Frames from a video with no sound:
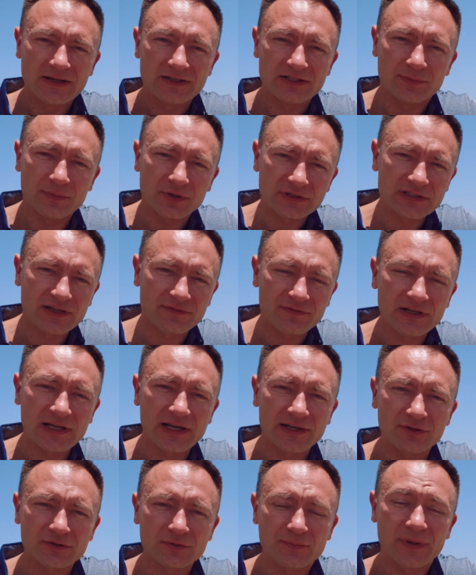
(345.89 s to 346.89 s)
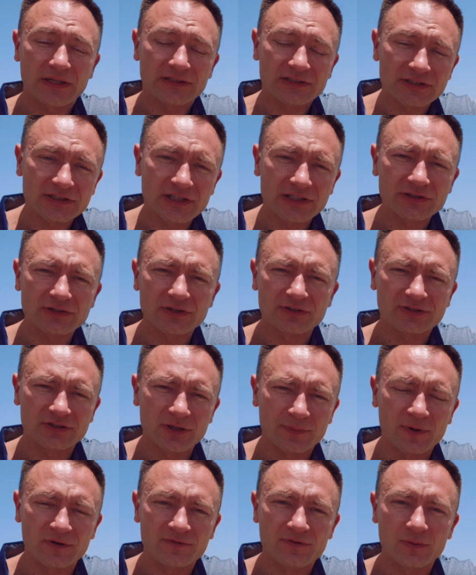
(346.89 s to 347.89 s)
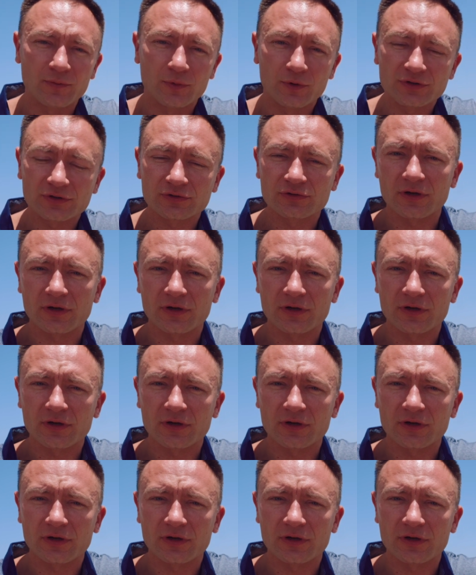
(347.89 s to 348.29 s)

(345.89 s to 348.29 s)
że można wynająć 50-stopową łódź,